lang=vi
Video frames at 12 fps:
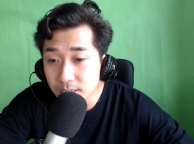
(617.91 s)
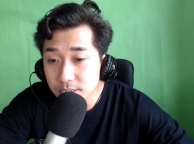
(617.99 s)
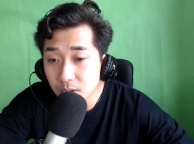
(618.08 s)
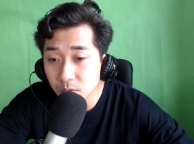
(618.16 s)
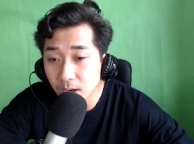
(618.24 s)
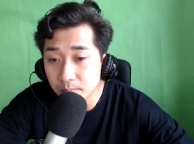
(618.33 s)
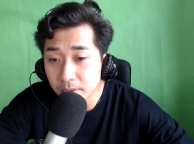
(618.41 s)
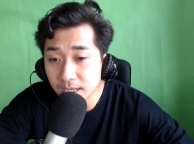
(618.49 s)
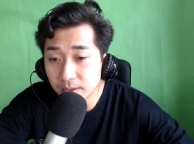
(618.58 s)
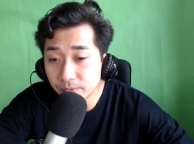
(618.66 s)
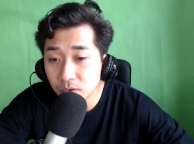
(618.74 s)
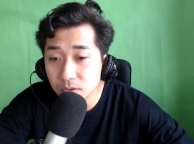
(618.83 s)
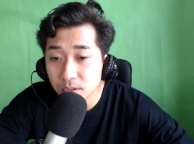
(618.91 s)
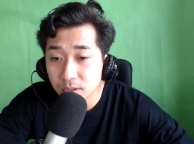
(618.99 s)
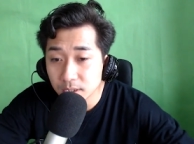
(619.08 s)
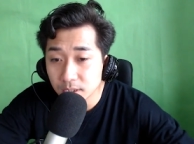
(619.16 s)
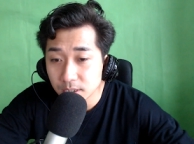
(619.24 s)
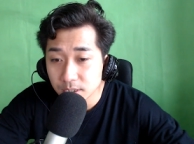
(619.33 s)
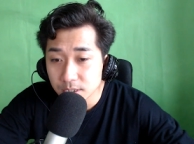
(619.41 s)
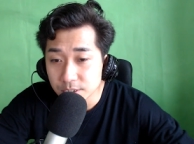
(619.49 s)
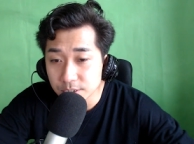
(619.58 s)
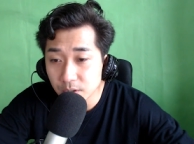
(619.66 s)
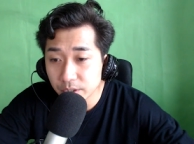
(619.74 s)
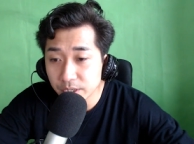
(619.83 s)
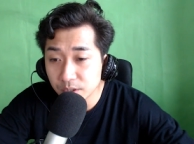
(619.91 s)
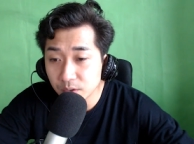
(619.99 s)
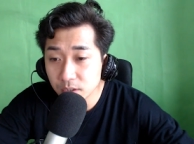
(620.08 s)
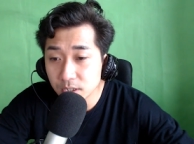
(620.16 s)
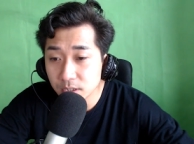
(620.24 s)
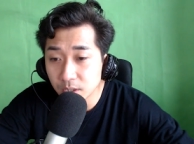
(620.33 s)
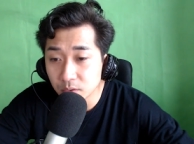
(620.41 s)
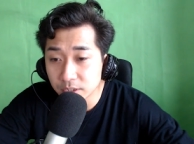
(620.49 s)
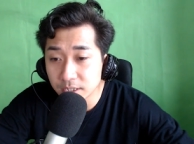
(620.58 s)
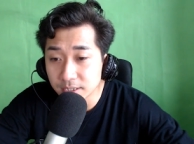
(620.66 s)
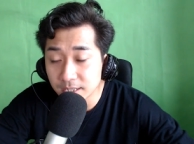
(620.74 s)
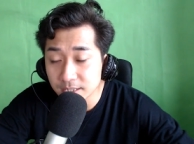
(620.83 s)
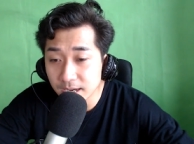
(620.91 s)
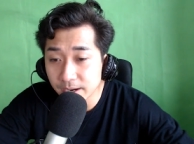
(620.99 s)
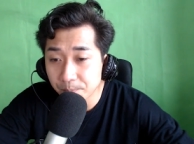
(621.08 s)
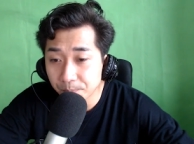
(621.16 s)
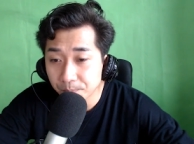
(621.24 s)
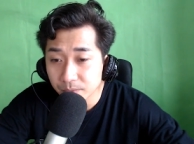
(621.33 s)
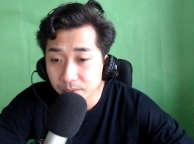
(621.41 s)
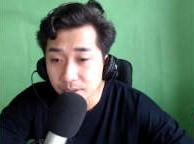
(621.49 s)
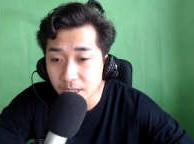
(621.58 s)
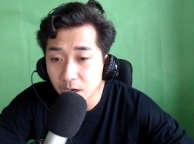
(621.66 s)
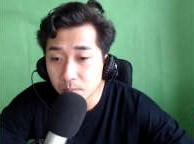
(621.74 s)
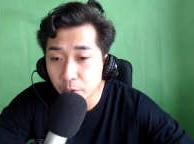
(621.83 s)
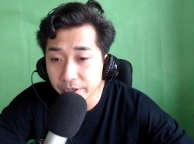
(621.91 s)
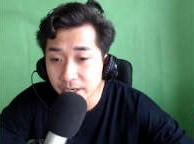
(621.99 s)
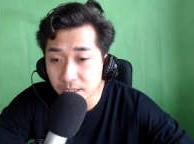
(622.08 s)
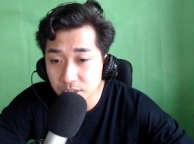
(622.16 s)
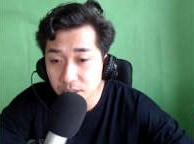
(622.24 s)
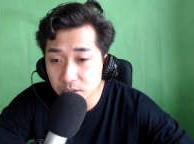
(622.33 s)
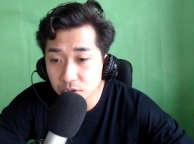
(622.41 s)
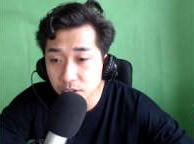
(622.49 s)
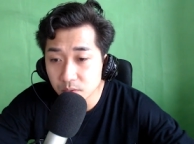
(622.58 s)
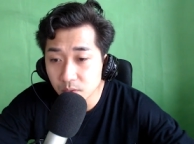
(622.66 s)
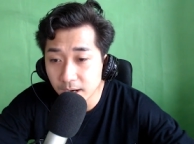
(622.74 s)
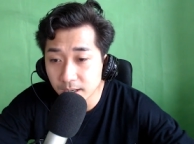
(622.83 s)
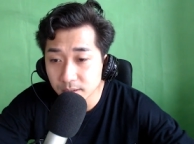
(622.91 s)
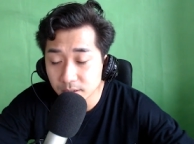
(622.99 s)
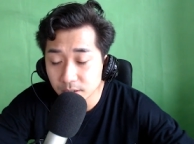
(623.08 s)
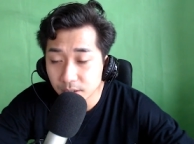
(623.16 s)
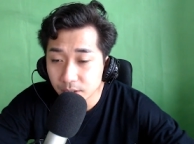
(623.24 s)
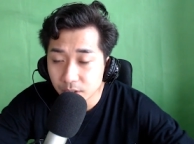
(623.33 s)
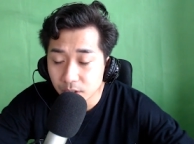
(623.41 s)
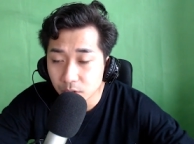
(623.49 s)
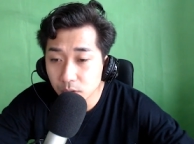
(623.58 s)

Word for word: Nước hoa thường có các nốt hương là nốt hương đầu, mùi hương bật ra ngay lập tức,